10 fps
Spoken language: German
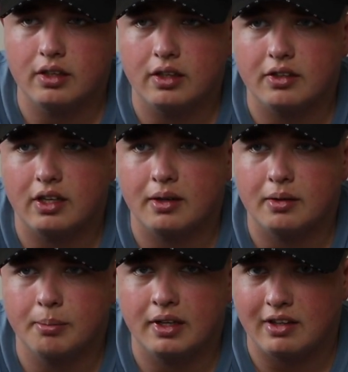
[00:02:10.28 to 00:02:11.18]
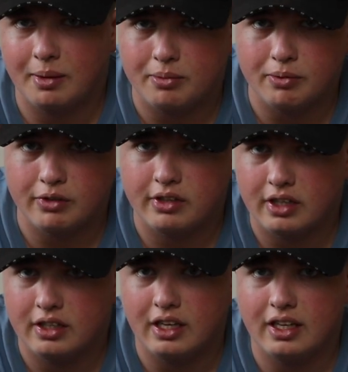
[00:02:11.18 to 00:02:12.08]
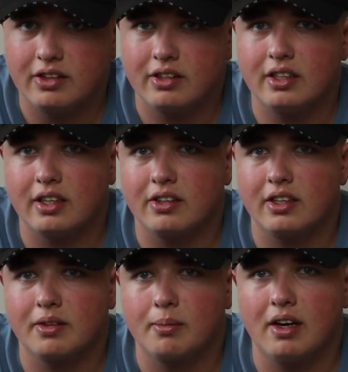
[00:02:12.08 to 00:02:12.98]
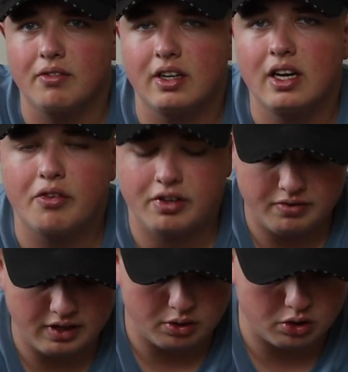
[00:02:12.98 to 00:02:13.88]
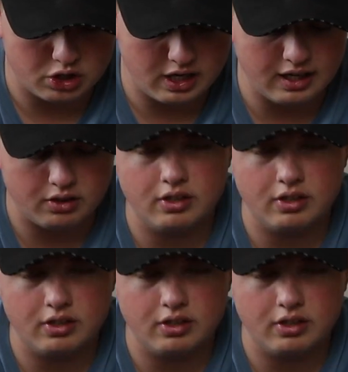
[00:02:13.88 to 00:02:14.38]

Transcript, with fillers: das hat mein Selbstbewusstsein in der Hinsicht, dass ich das machen will, auf jeden Fall noch gestärkt.